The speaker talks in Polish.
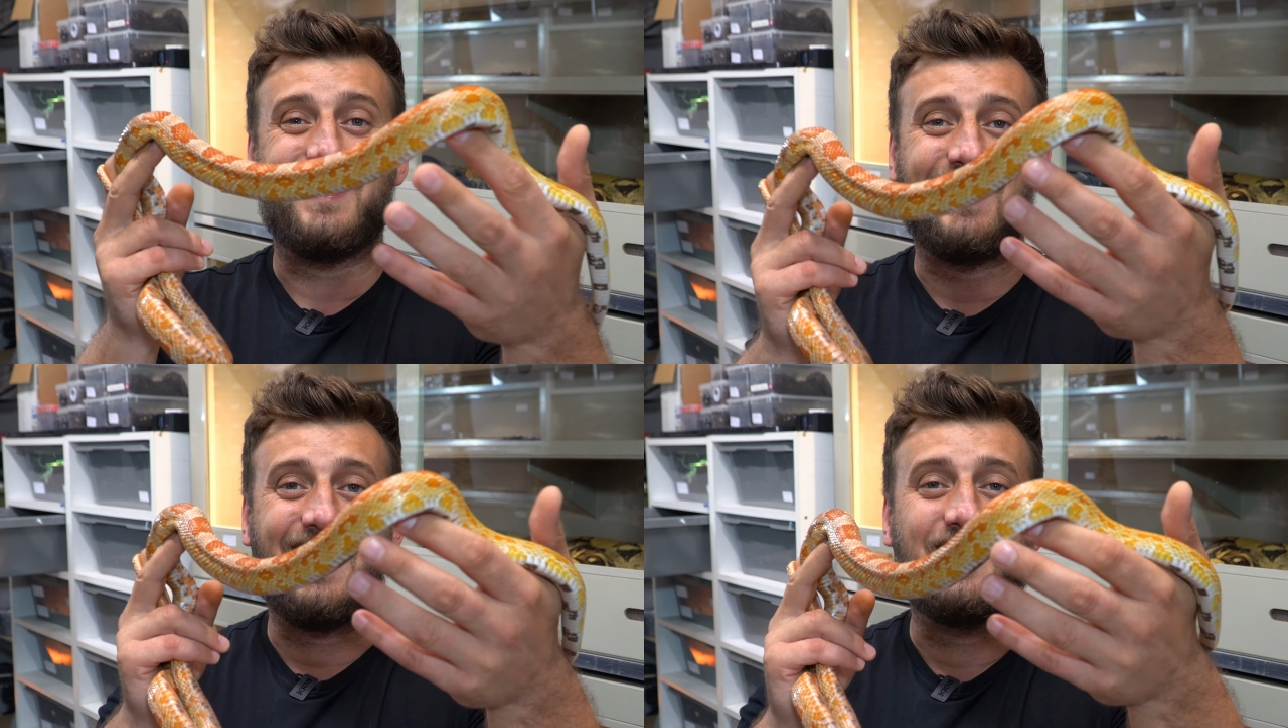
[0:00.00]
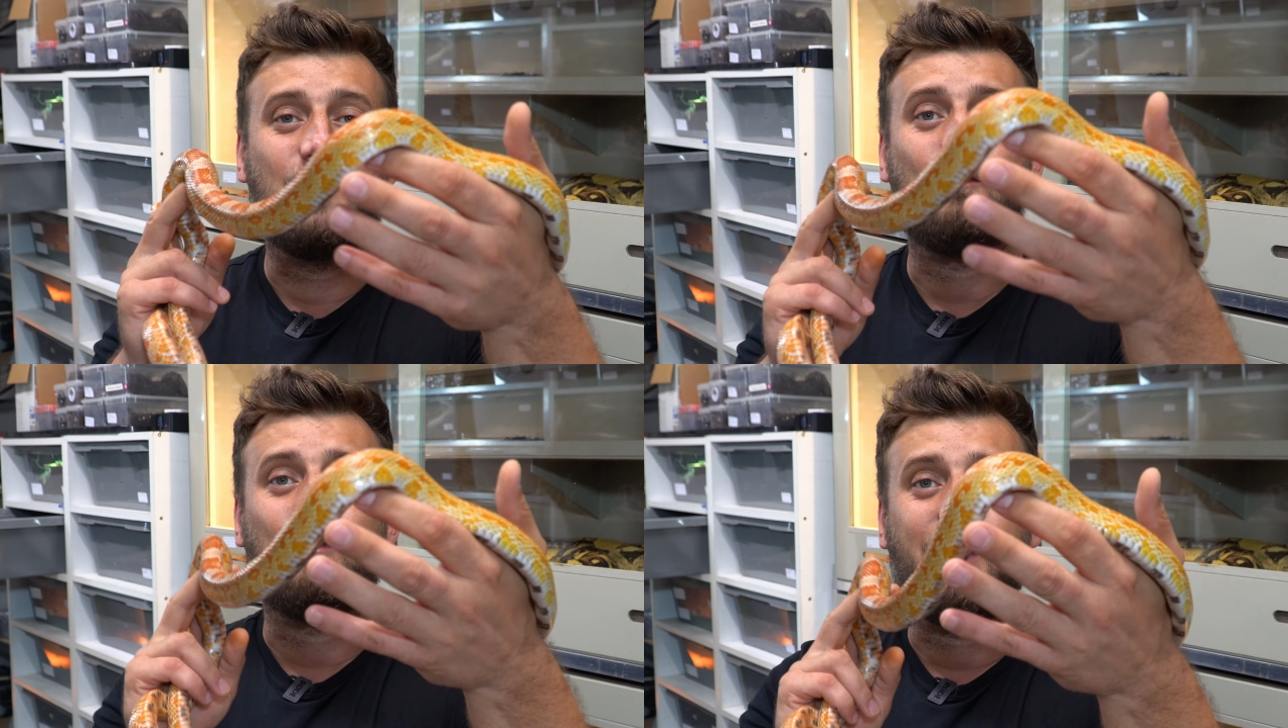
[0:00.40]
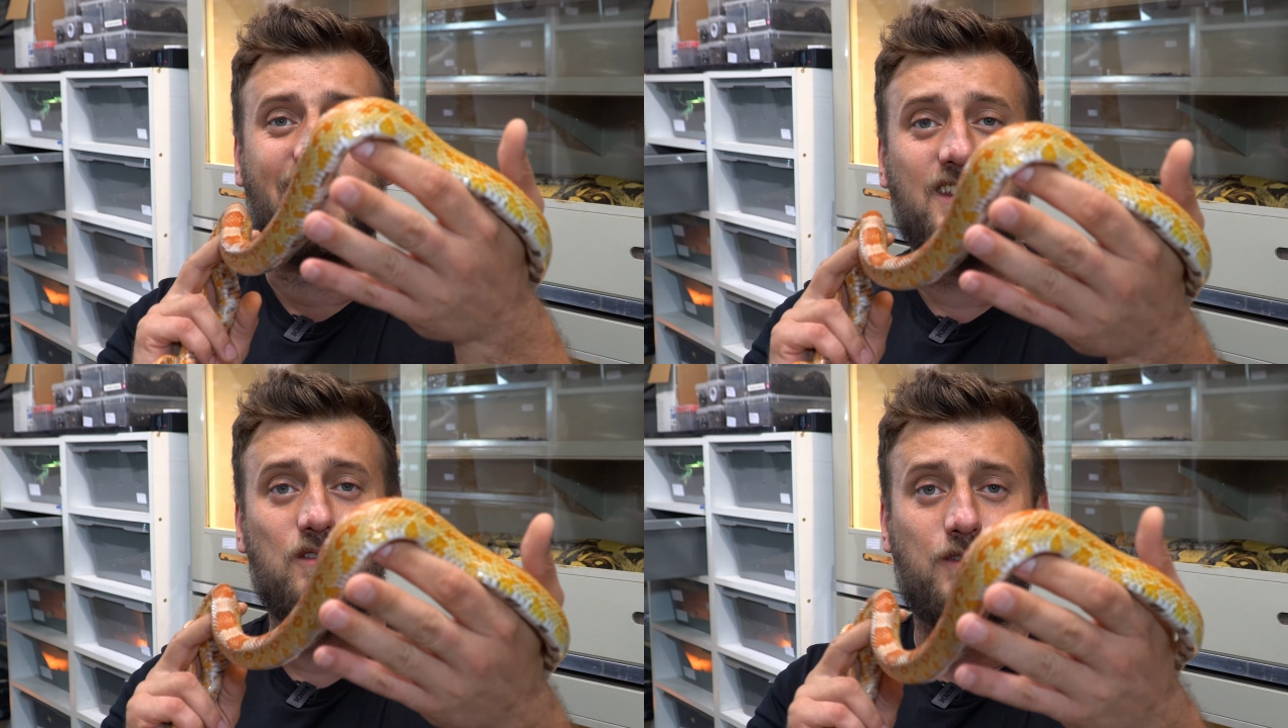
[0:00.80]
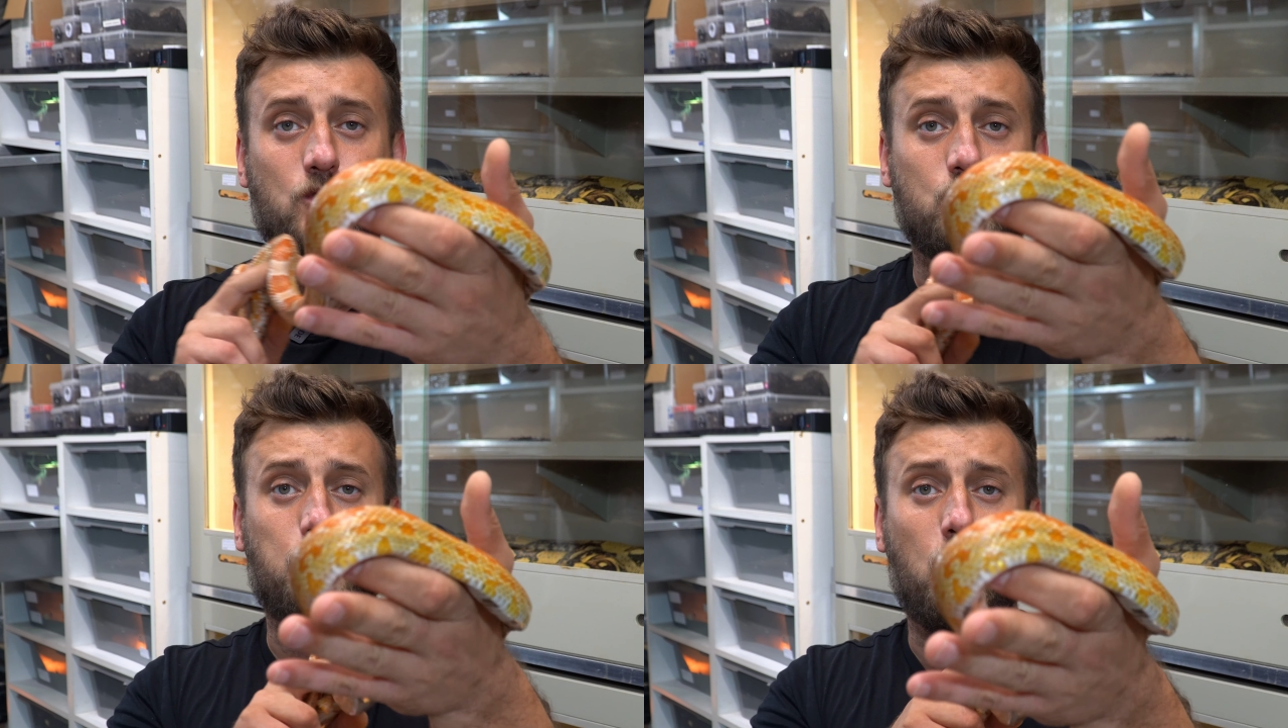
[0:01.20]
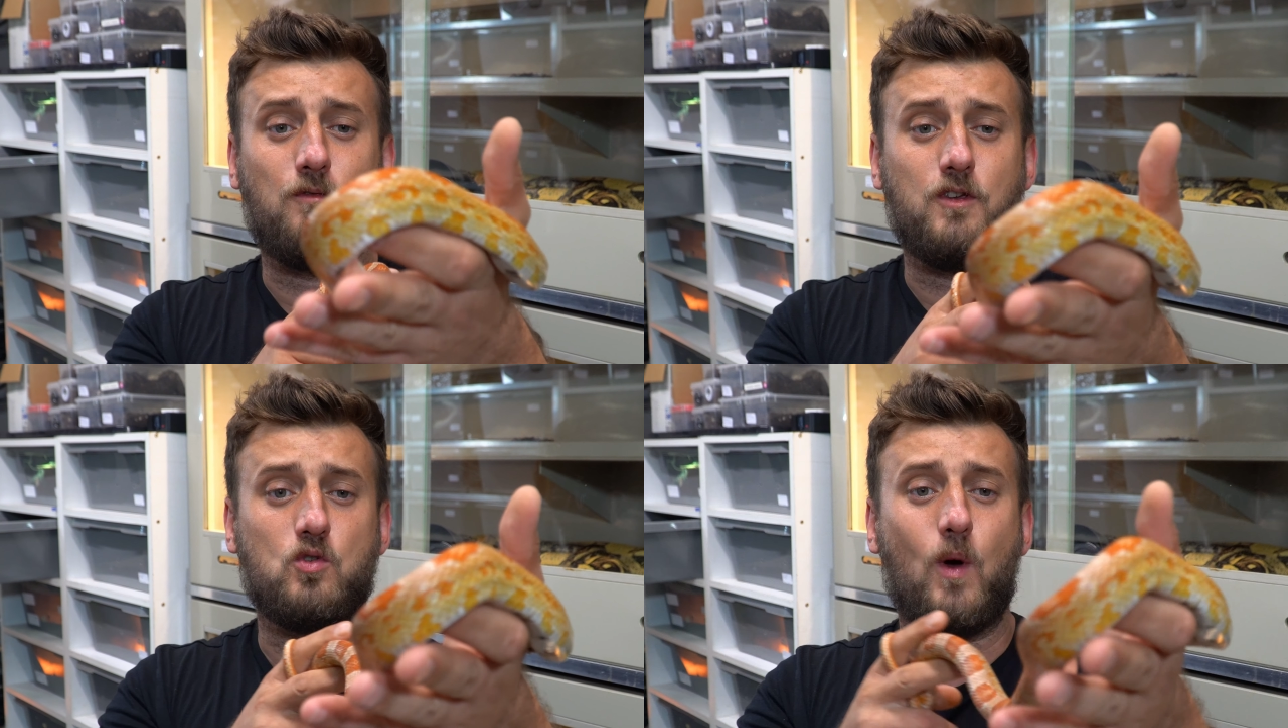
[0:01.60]
geny w jednym wężu były
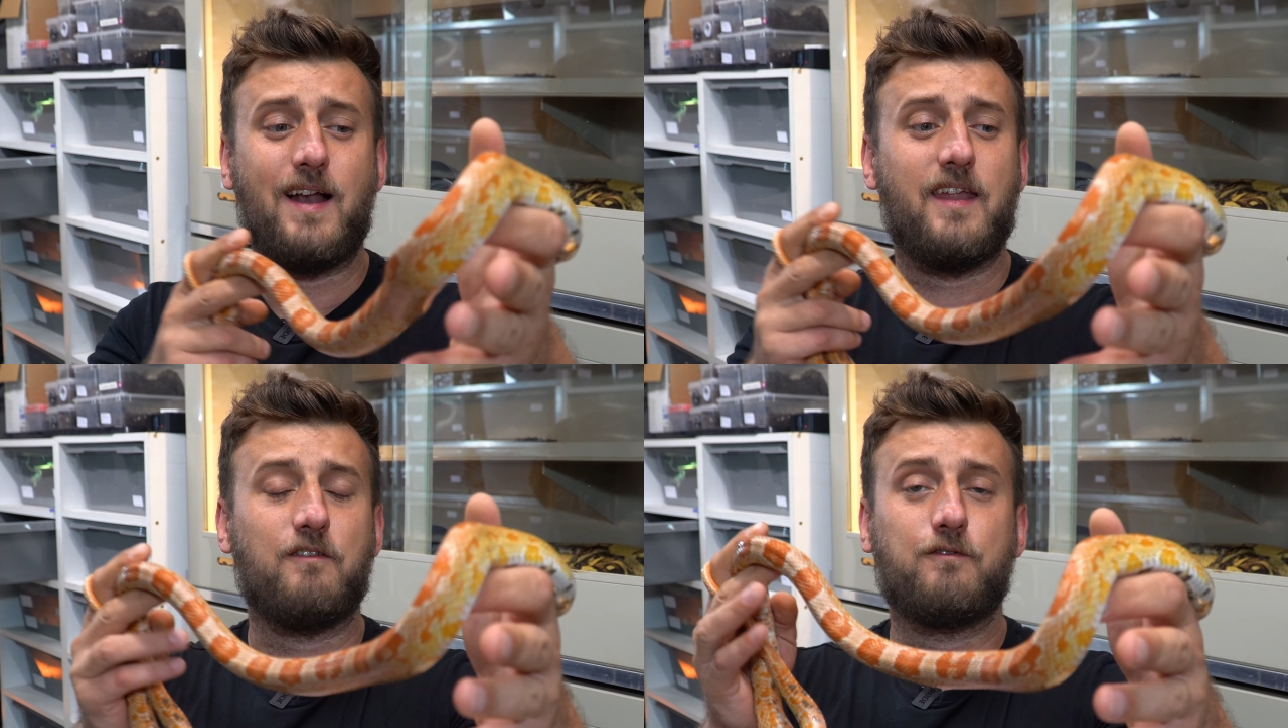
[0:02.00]
wizualne.